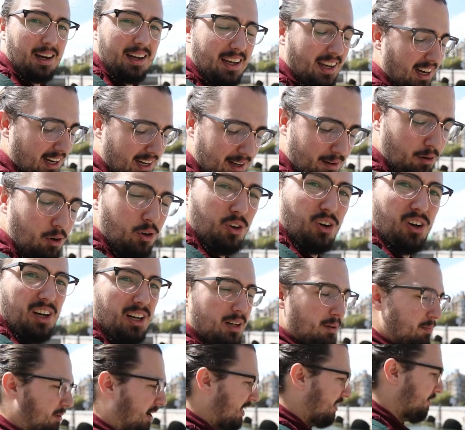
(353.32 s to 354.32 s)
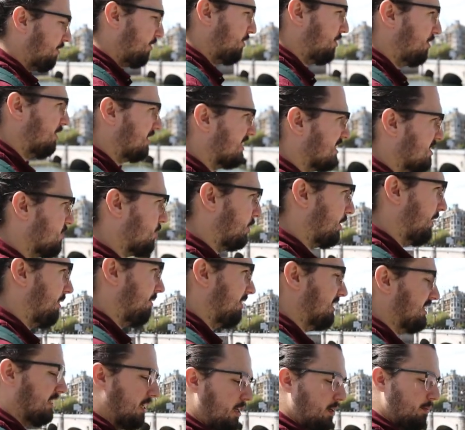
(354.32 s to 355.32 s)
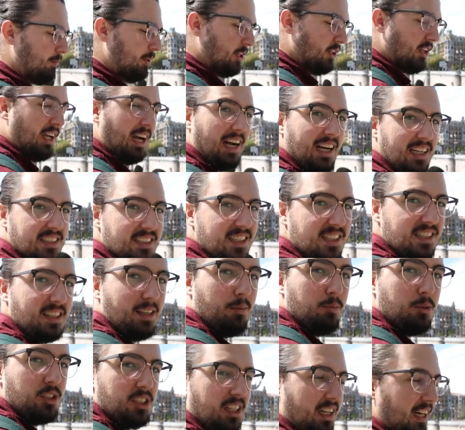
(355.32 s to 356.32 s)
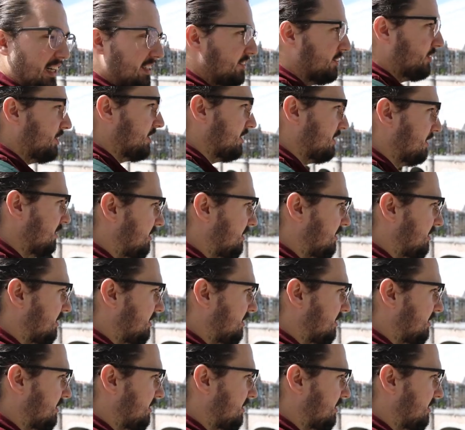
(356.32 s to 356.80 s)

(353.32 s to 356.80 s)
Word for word: He acabado con el brazo, que estoy reventado, pero ya casi estamos llegando.